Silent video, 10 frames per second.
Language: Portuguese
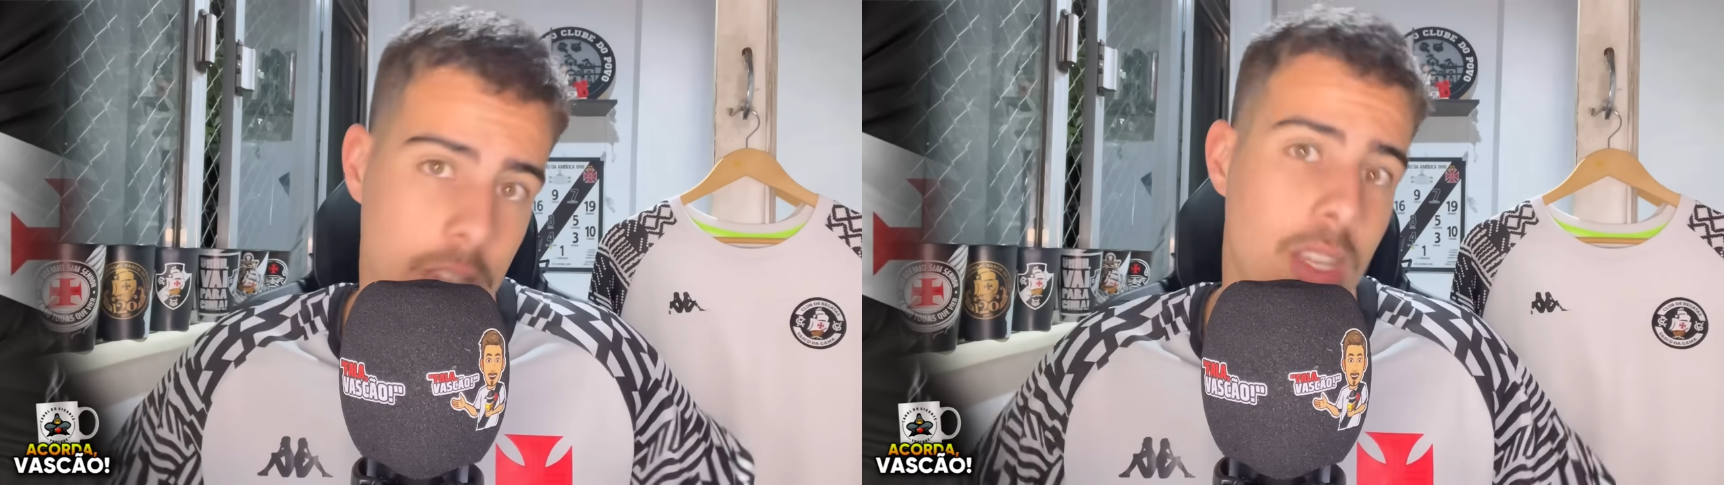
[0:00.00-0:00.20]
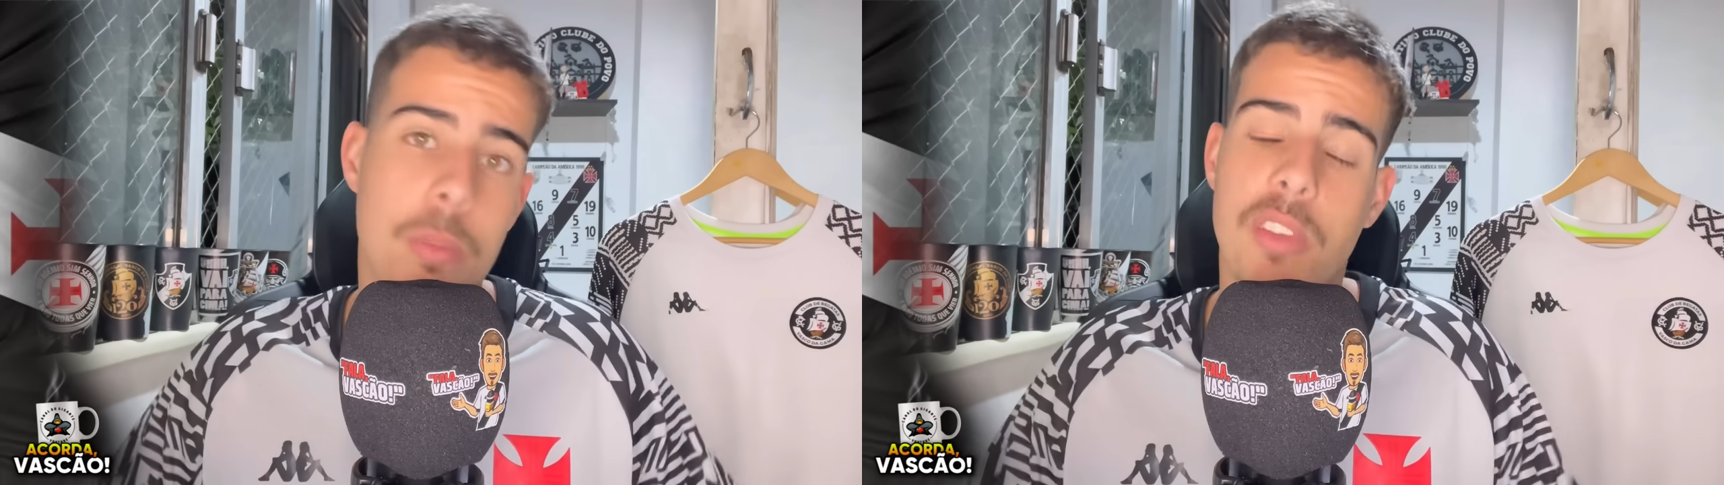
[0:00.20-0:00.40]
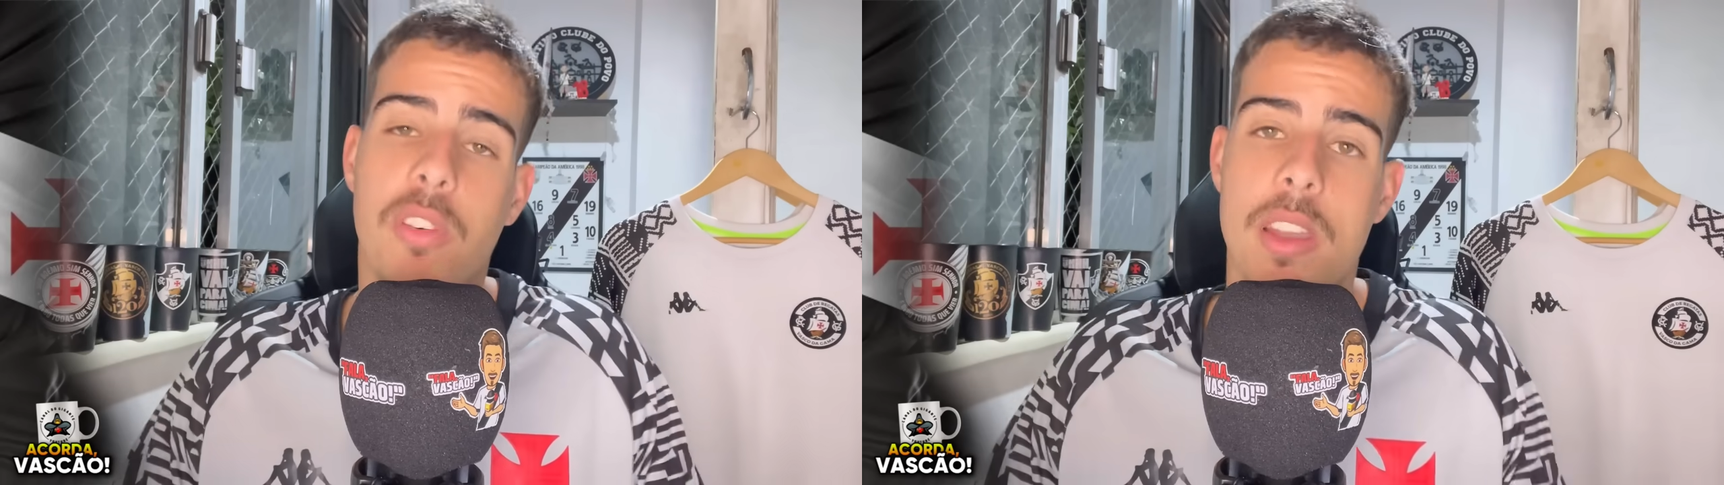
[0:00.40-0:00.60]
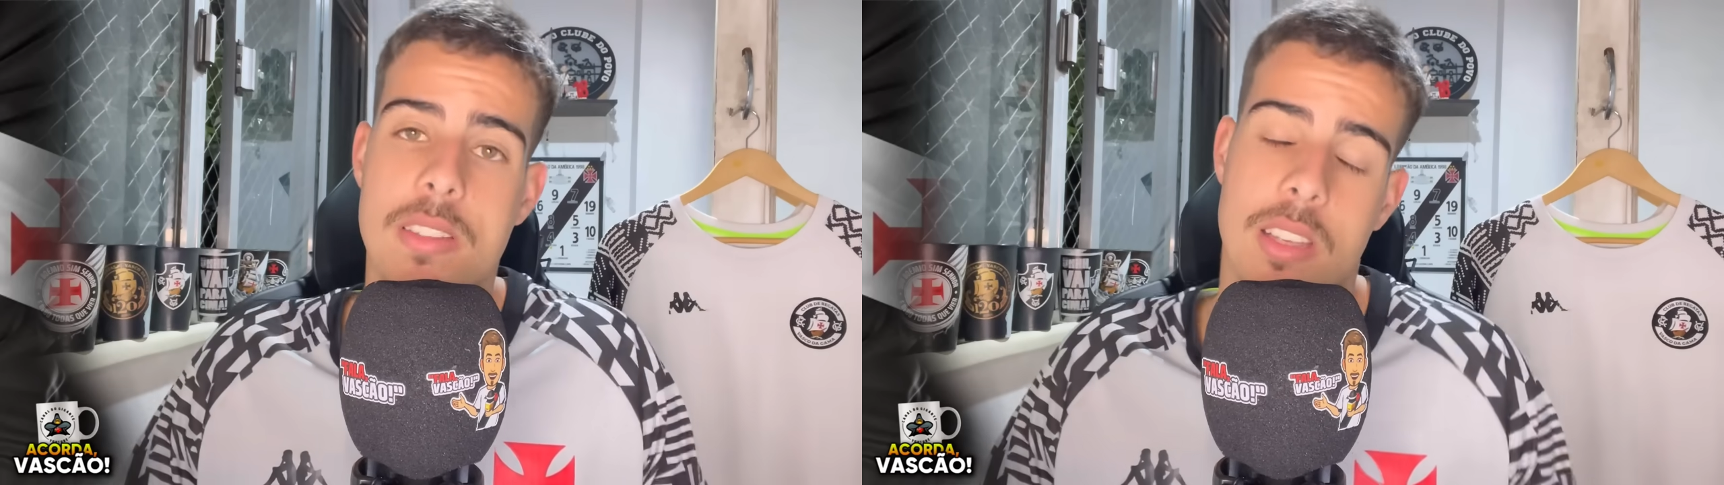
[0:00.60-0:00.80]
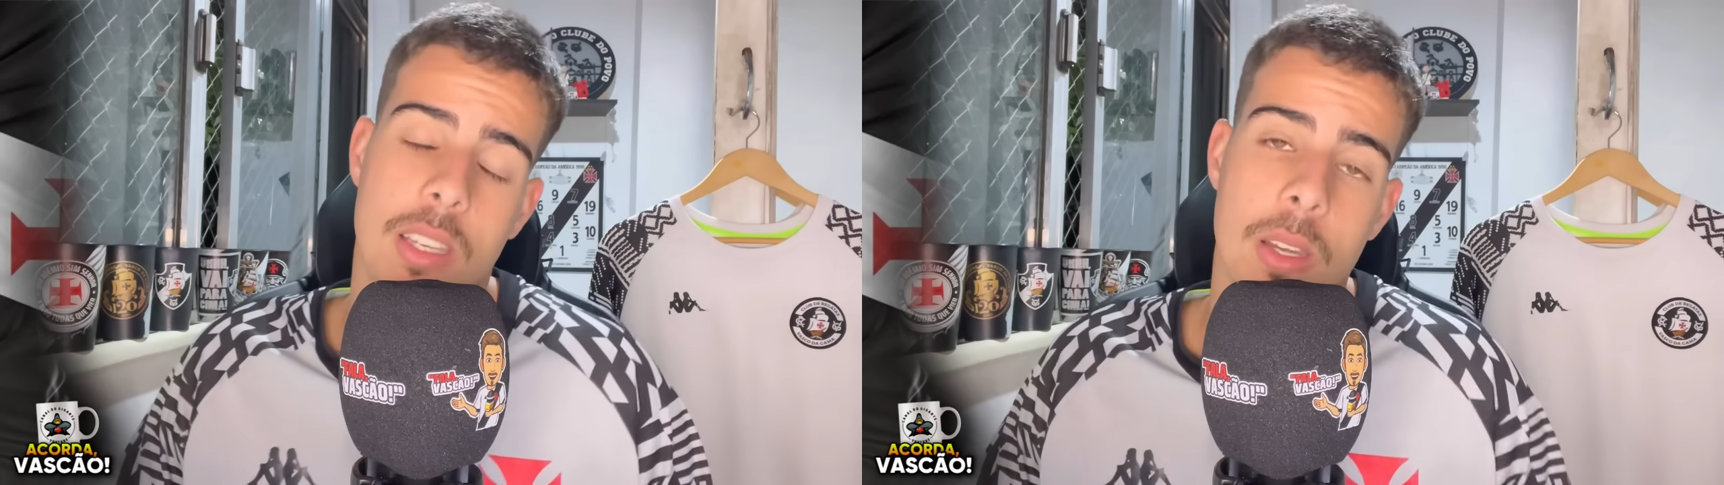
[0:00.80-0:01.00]
também foi
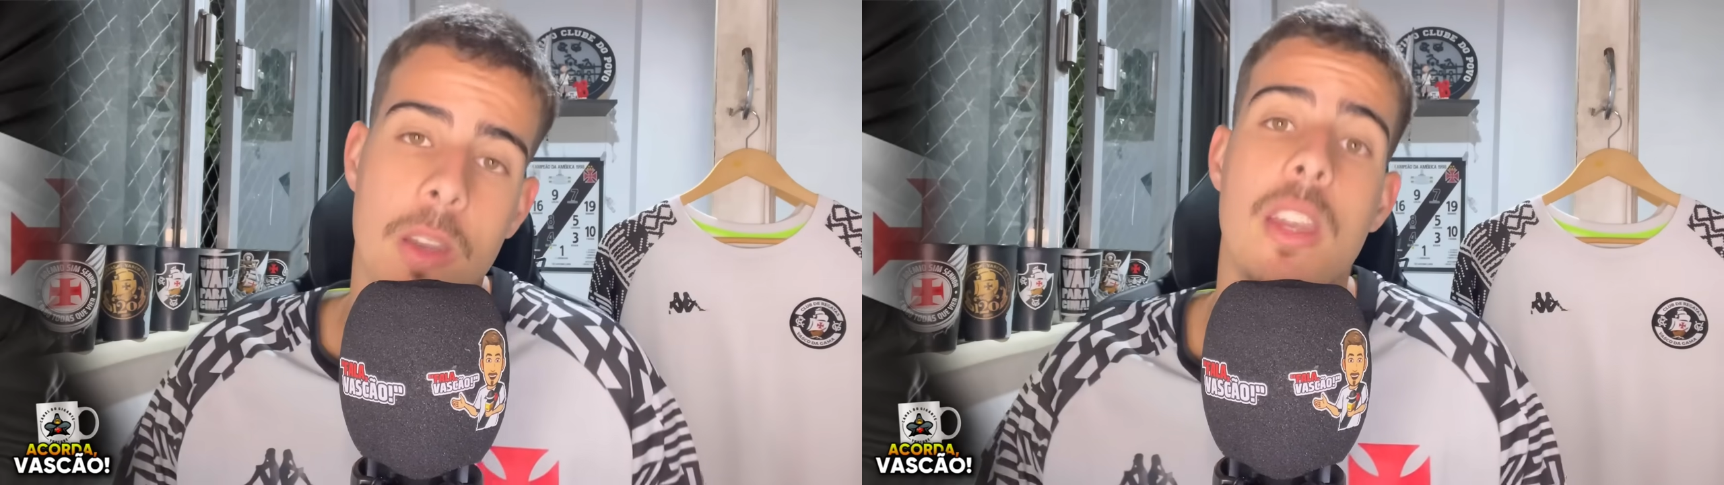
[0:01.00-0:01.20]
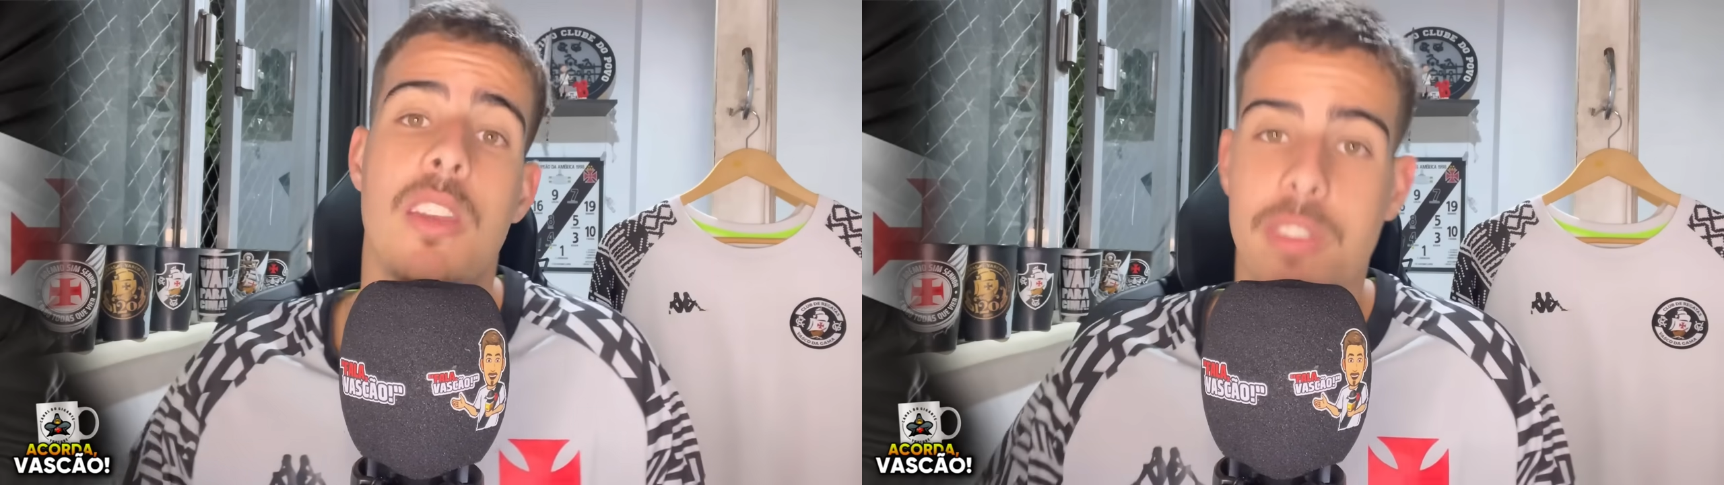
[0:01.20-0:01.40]
assim. E